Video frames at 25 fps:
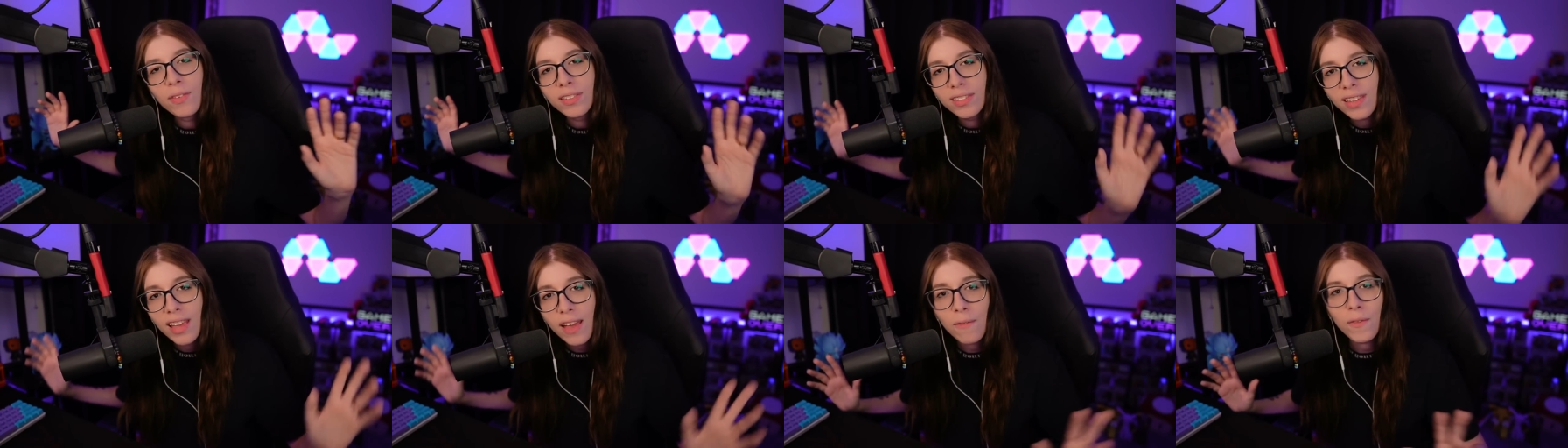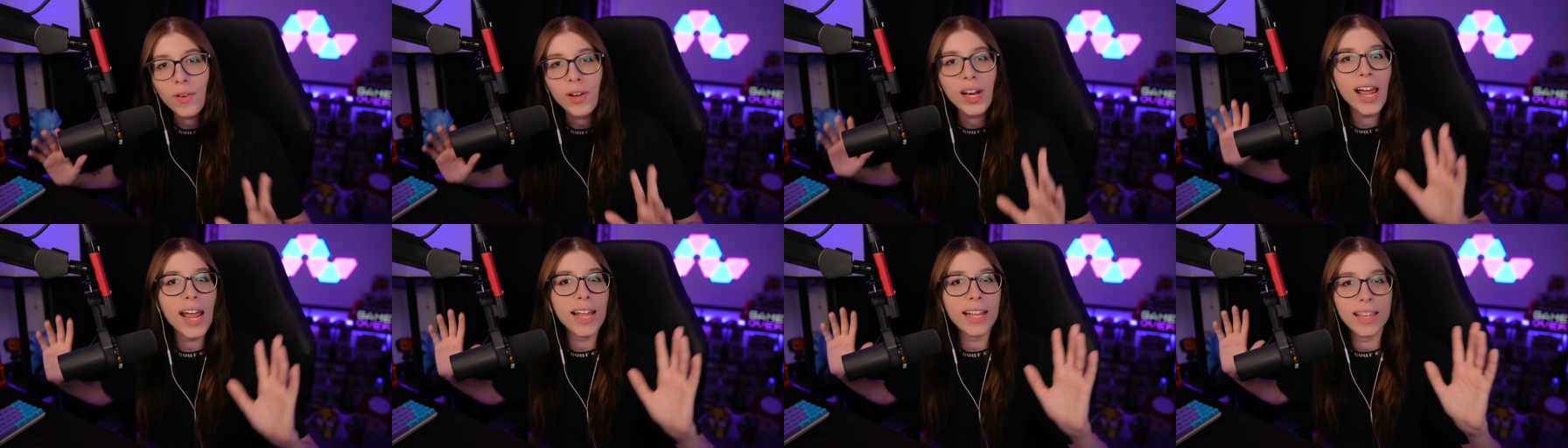Se
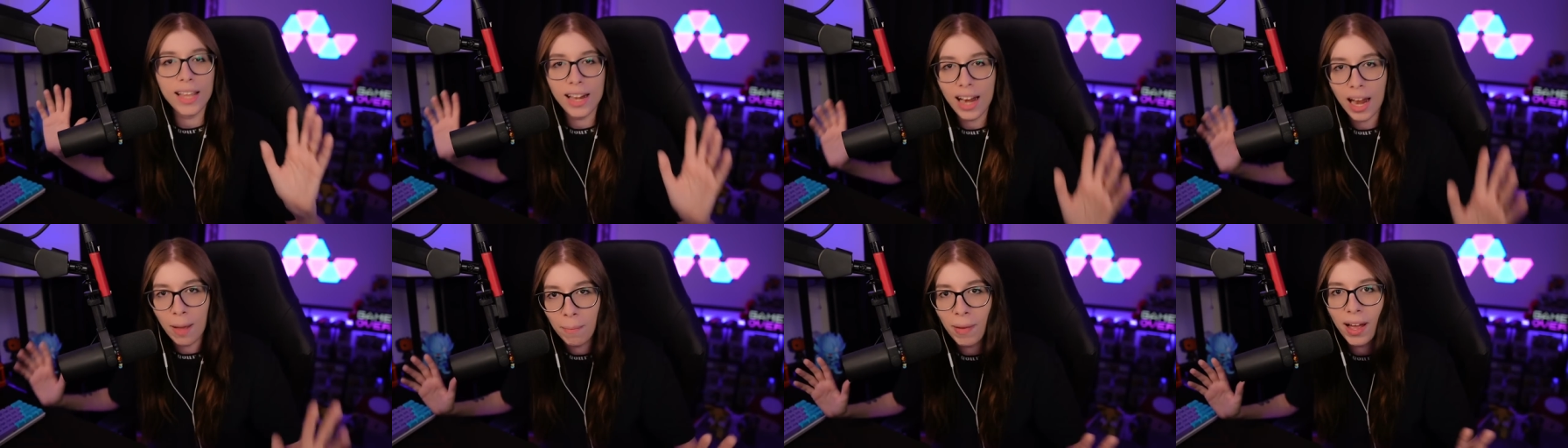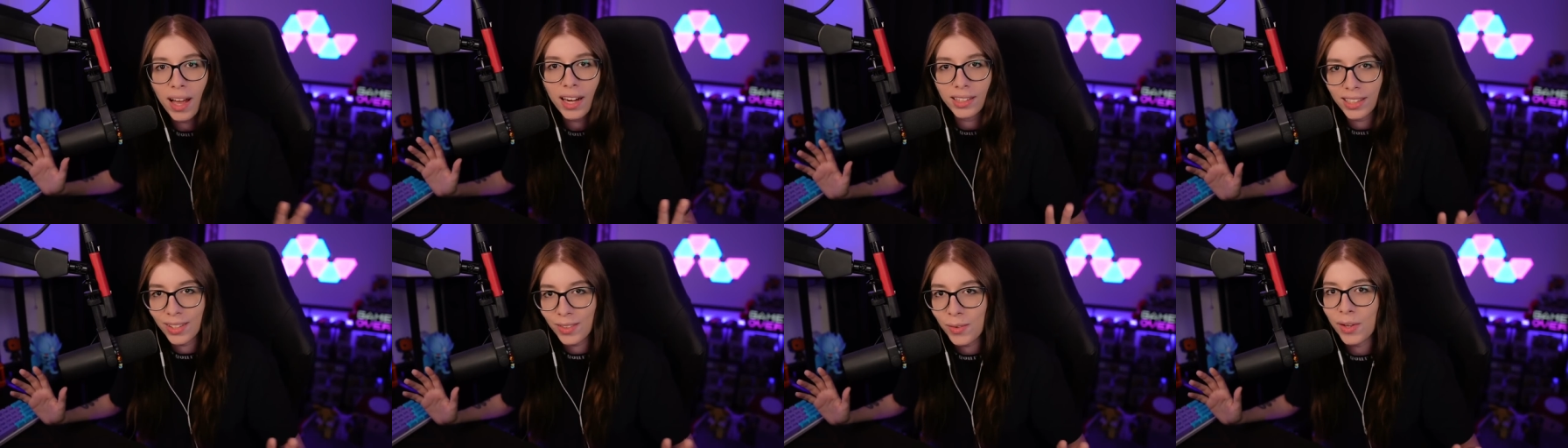volete la
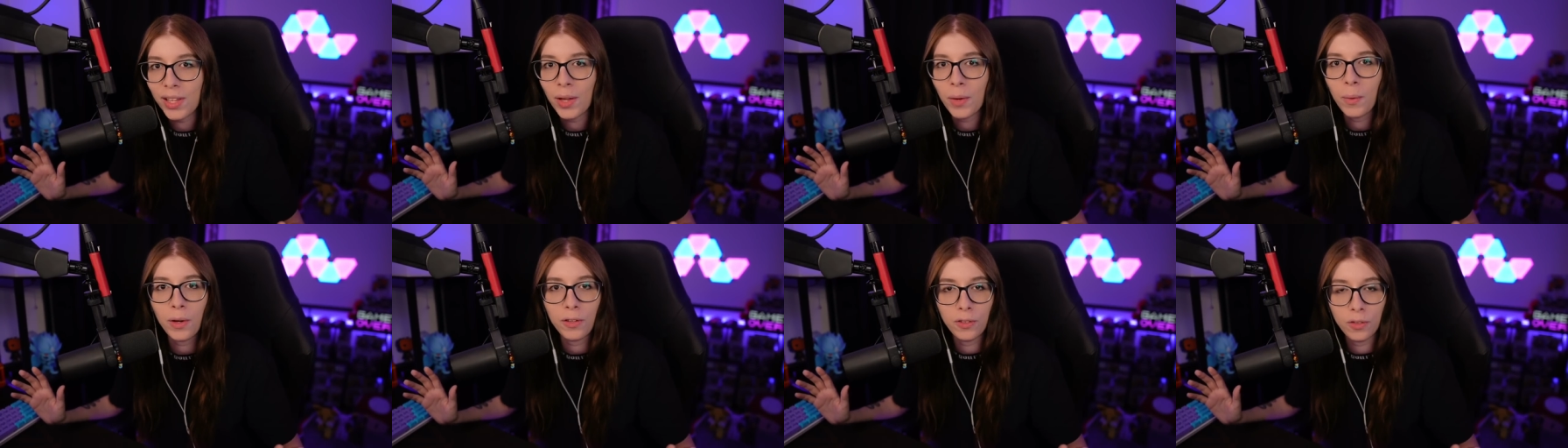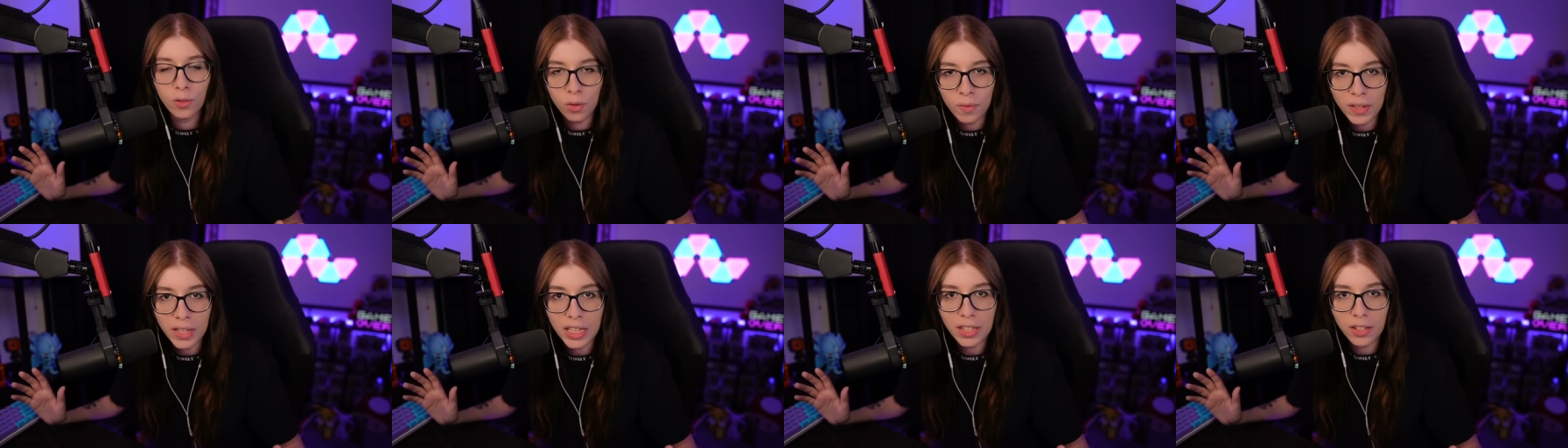parte 2 di
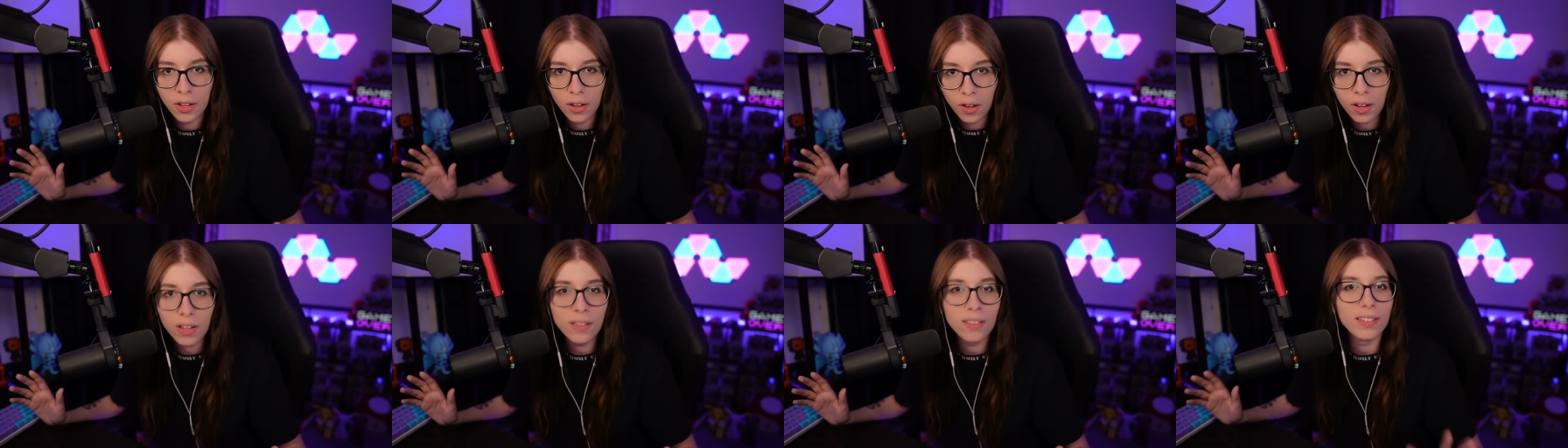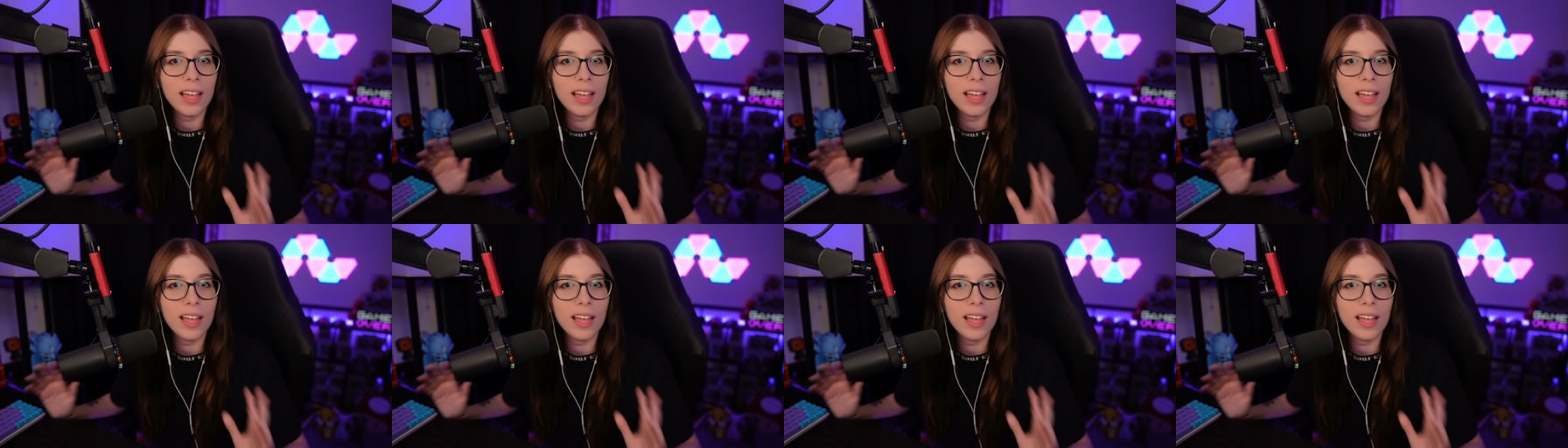questo video,